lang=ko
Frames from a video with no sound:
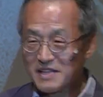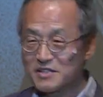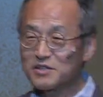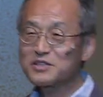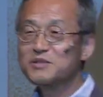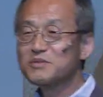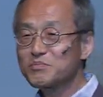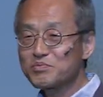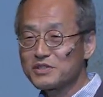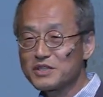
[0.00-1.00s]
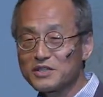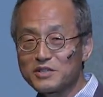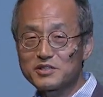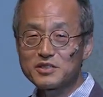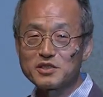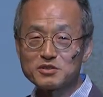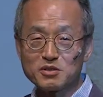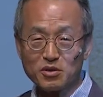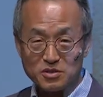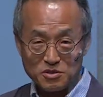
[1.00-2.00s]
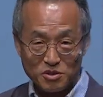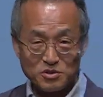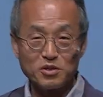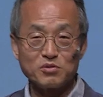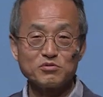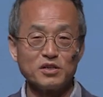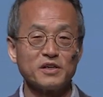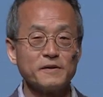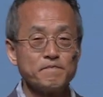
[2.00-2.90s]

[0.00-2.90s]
그걸 심심풀이 읽었을 일은 전혀 없고요.